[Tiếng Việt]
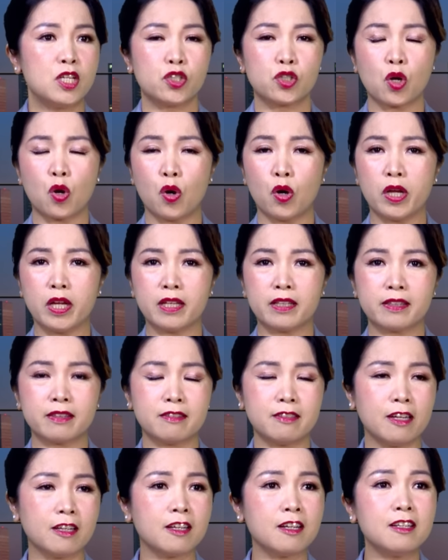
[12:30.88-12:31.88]
Rồi
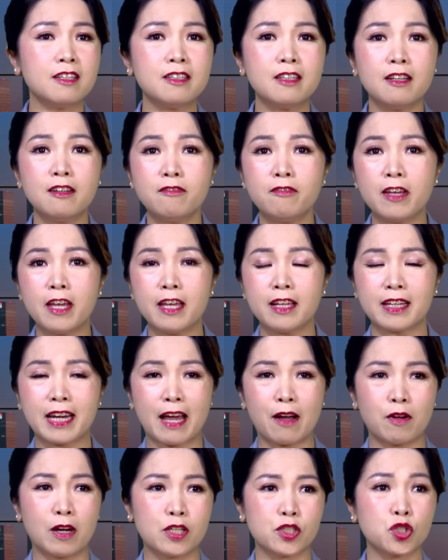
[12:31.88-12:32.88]
những ứng cử viên
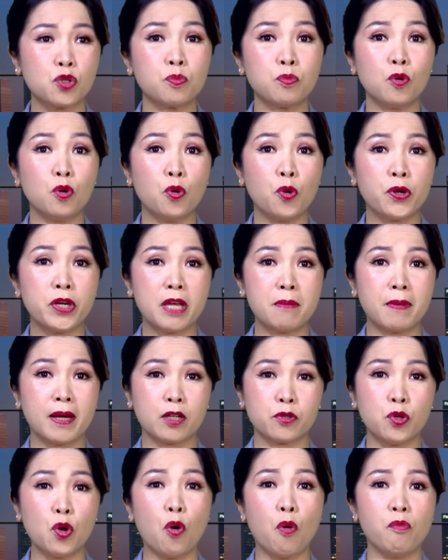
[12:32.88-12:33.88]
nào là rút lui để
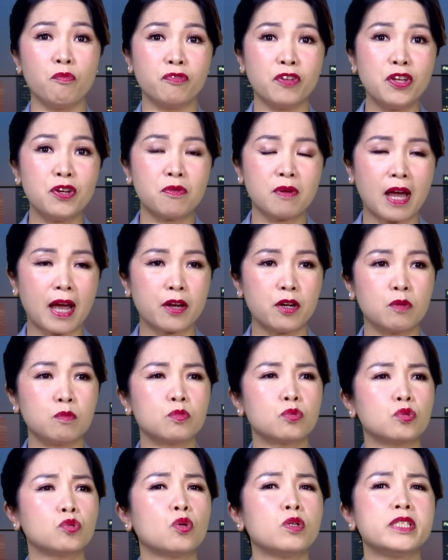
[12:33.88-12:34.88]
mà dồn phiếu lại đâu,
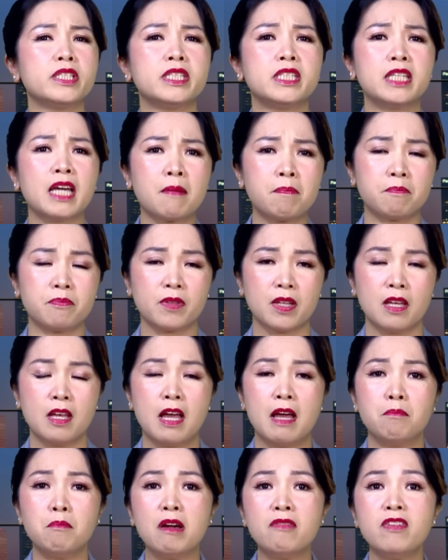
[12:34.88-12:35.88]
tôi chấp
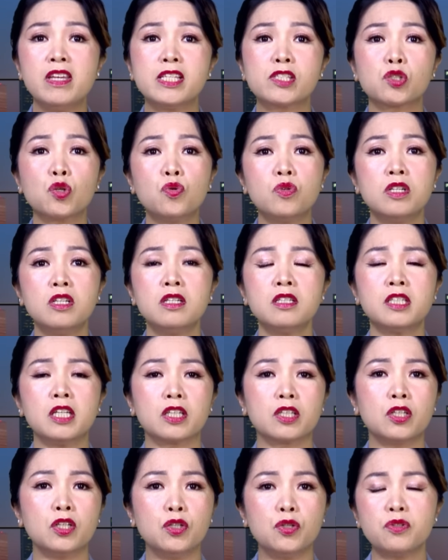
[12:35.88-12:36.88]
bởi vì xu hướng
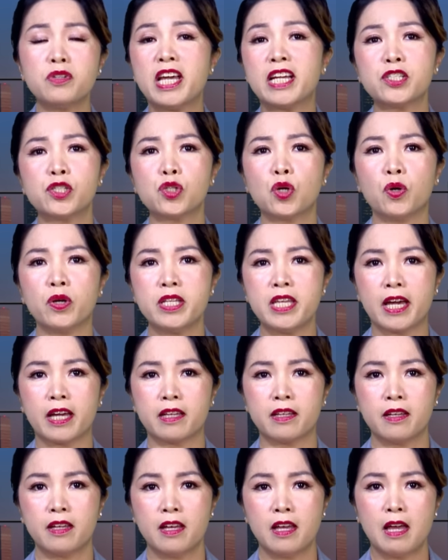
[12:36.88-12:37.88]
cực hữu đang trỗi
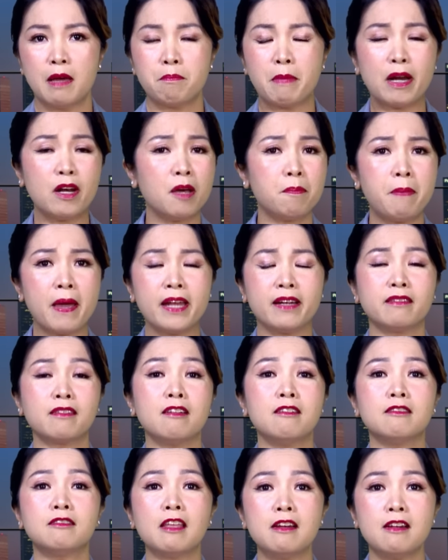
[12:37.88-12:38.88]
dậy. Bà Le Pen
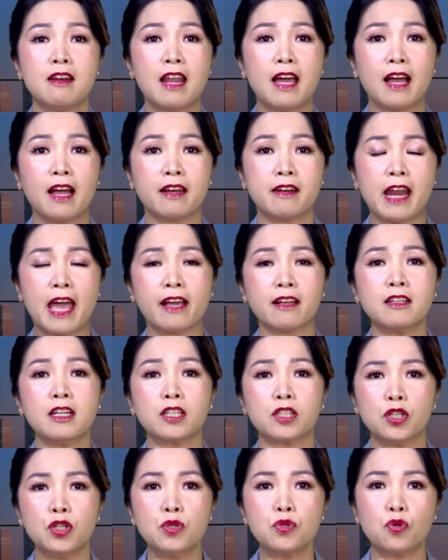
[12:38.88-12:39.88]
tự tin là đảng
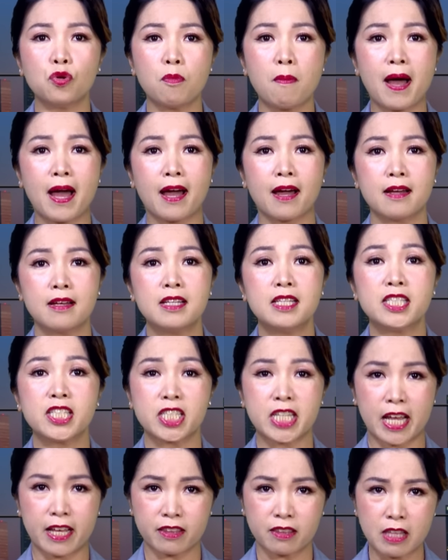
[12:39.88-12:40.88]
cực hữu của bà
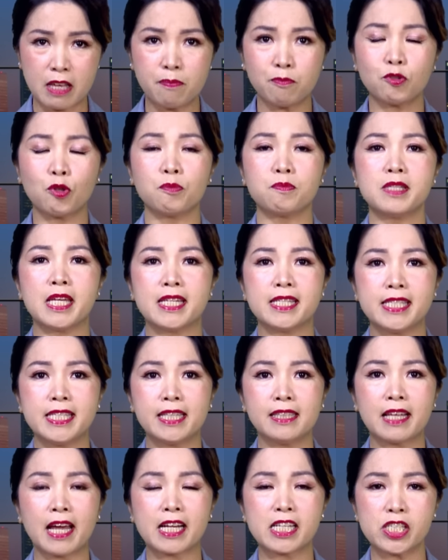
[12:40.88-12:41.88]
sẽ tiếp tục giành
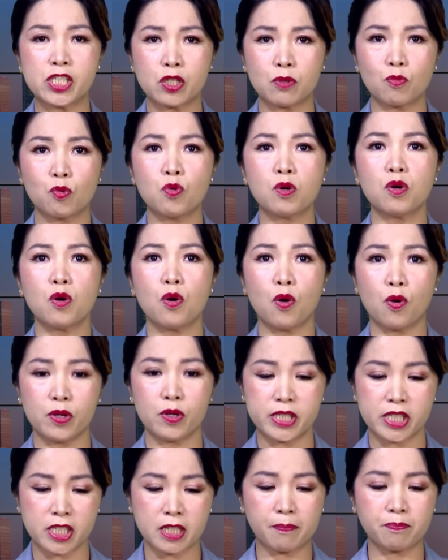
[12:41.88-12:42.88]
chiến thắng trong quốc
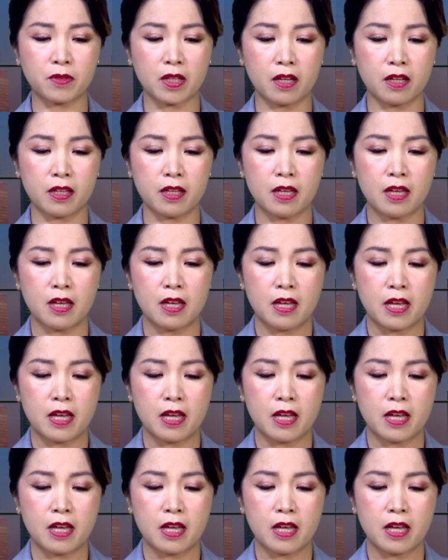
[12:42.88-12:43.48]
hội sắp tới.